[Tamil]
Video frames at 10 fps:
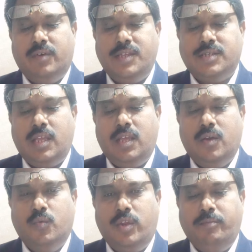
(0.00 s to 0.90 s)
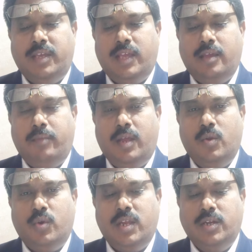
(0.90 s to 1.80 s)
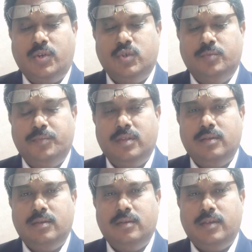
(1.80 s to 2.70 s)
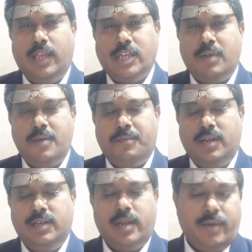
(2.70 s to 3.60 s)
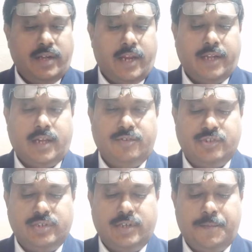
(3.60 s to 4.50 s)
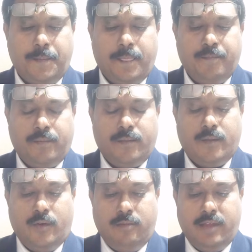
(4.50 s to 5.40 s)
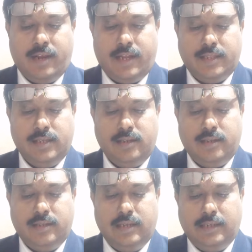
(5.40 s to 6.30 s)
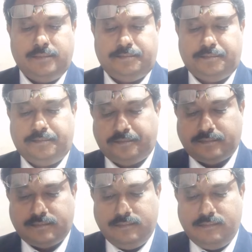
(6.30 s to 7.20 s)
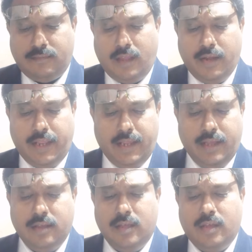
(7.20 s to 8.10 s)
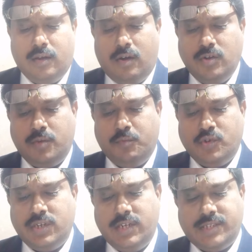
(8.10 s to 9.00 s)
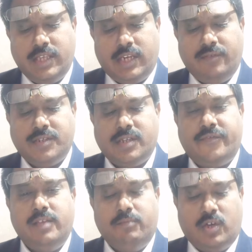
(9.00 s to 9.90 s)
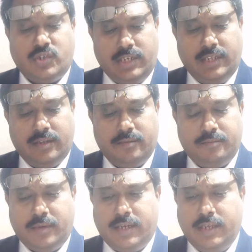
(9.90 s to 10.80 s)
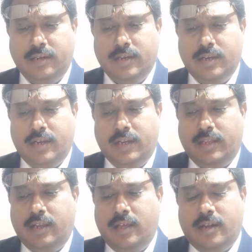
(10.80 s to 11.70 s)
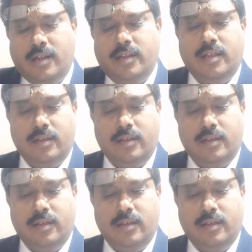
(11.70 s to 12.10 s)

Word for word: வரிசை உரிமையே மேலோங்கி நிற்கும் எக்ஸ்பிளைன் பண்ணு அப்படின்னு கேட்டாங்கன்னு வச்சுங்க ஒன்றுமே கிடையாது இதில் நீங்கள் கான்ட்ரிபியூஷன் இஸ் தி ரிவர்ஸ் ஆஃப் தி மார்ஷலிங் பாருங்கள் இதில் ரெண்டு